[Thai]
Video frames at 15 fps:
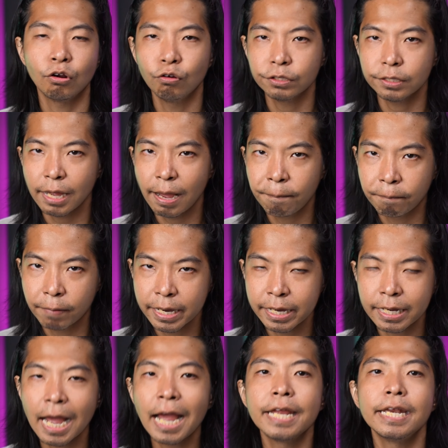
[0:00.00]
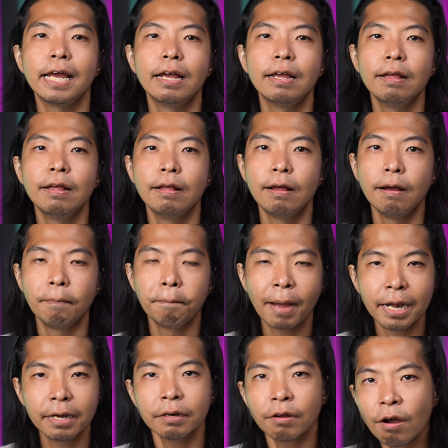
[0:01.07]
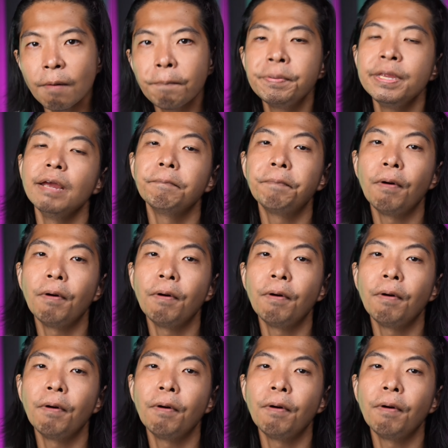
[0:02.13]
โคสอัพใกล้ๆเนี่ยมันก็เพียง